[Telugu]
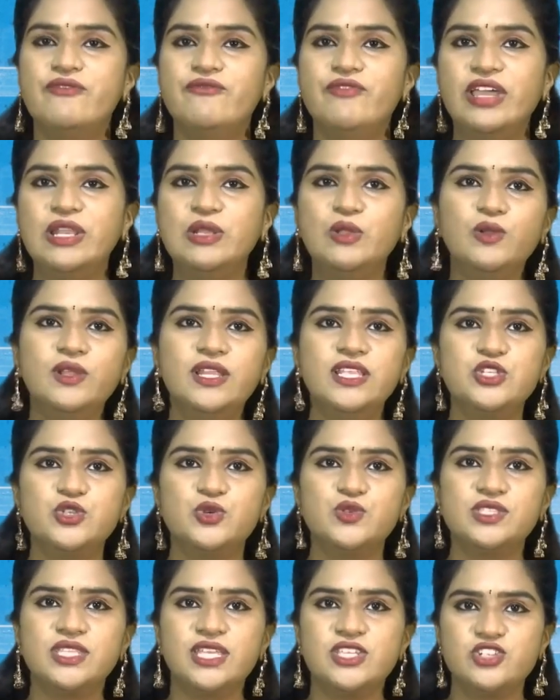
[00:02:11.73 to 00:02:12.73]
వెల్లుల్ని
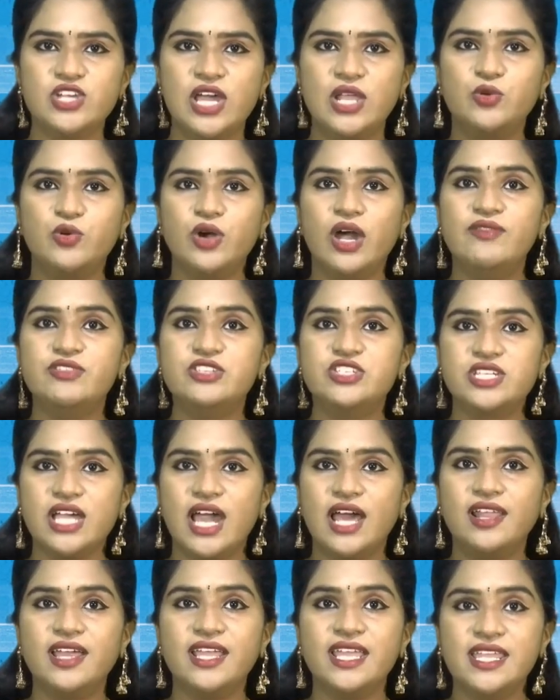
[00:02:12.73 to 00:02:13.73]
చూస్తే చాలు అవి
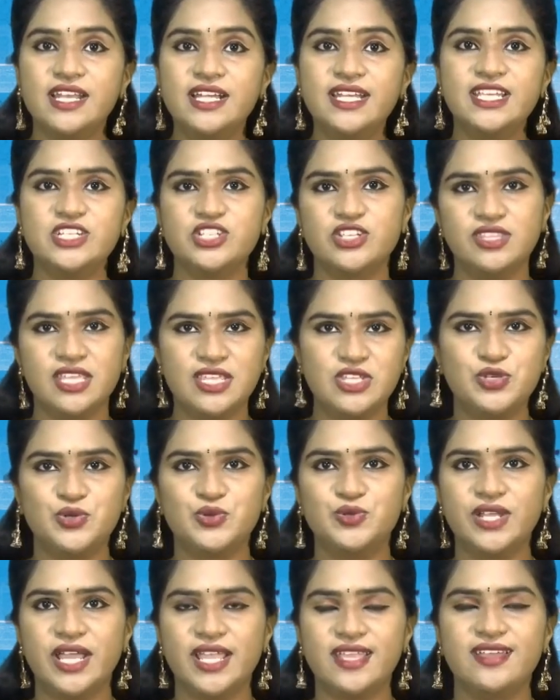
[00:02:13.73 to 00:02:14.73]
చాలా ఇరిటేషన్
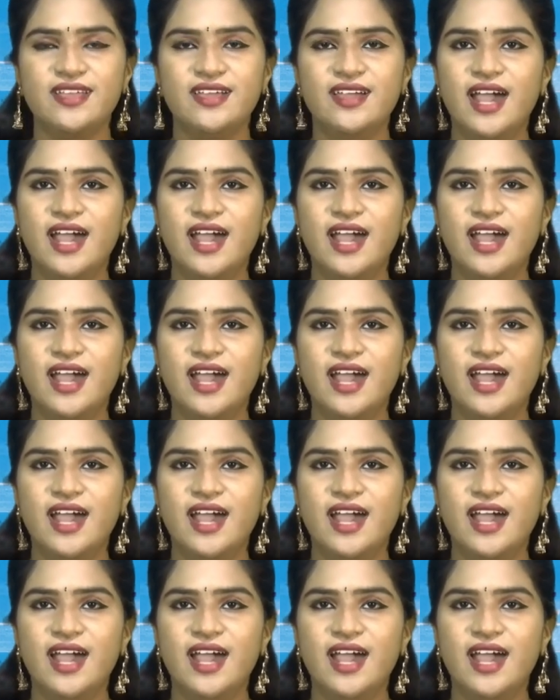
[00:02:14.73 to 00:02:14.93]
తెచ్చుకుంటాయి